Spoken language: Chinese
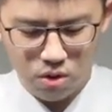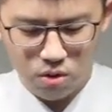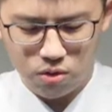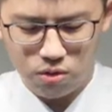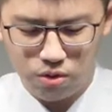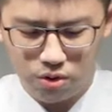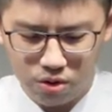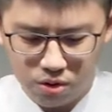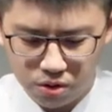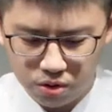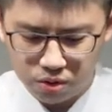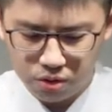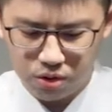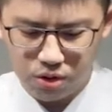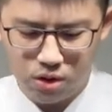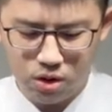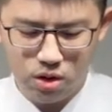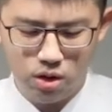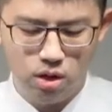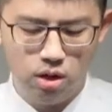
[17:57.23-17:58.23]
哦，所
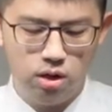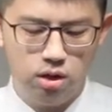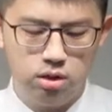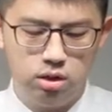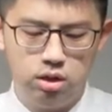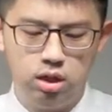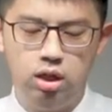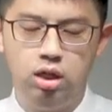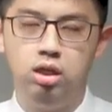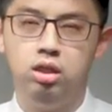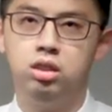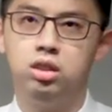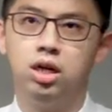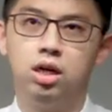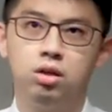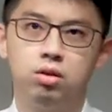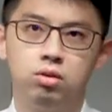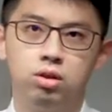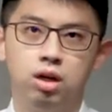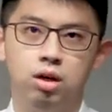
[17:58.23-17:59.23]
以这一
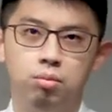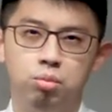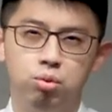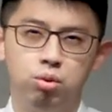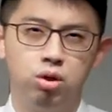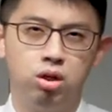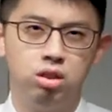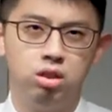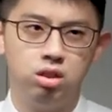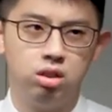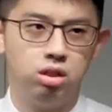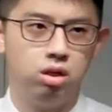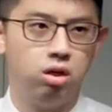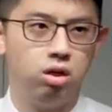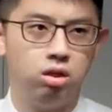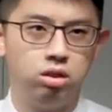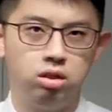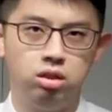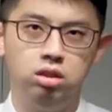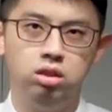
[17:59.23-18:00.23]
章哦，他不断的啊，
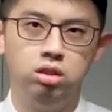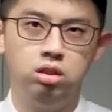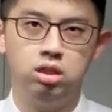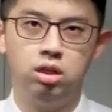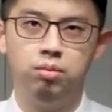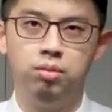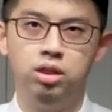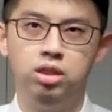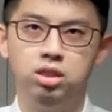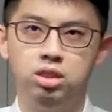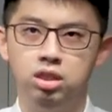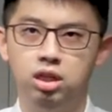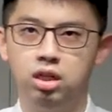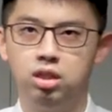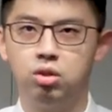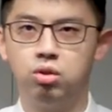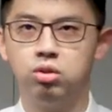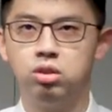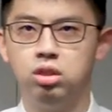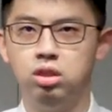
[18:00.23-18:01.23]
其实生命记也
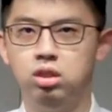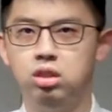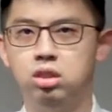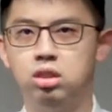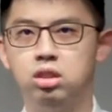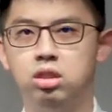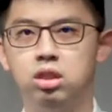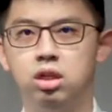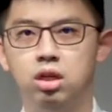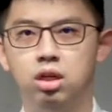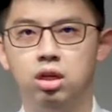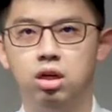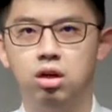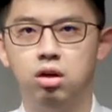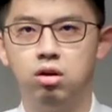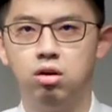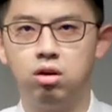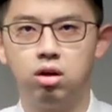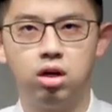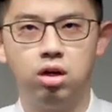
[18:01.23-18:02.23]
都是一直
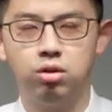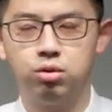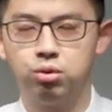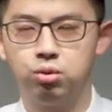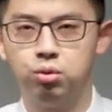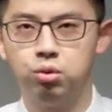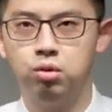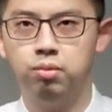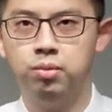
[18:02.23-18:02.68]
哦告诉我